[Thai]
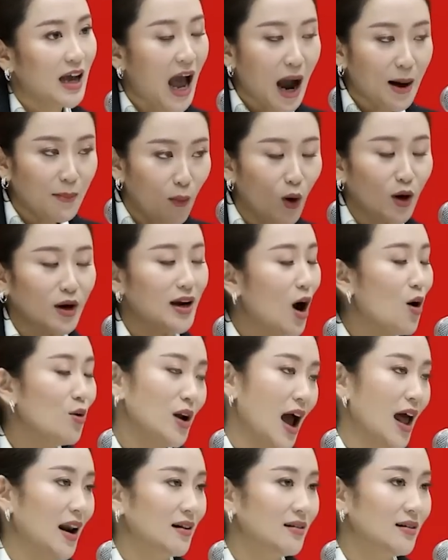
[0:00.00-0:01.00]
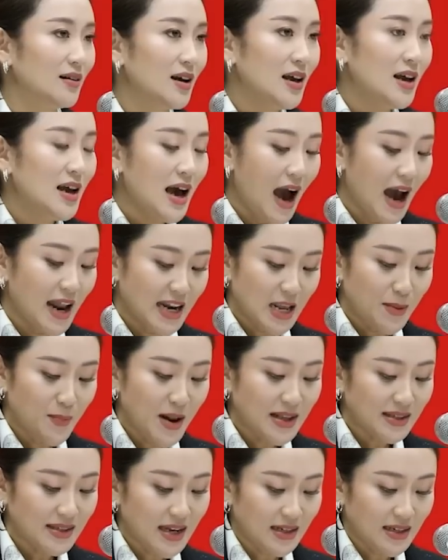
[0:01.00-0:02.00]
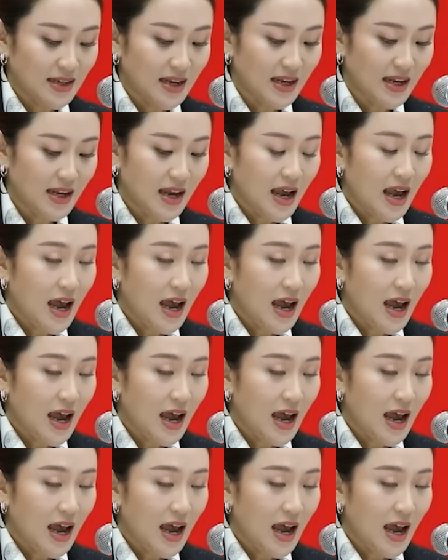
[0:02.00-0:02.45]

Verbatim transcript: ข้างบนเท่านั้นอันนี้เป็นสิ่งที่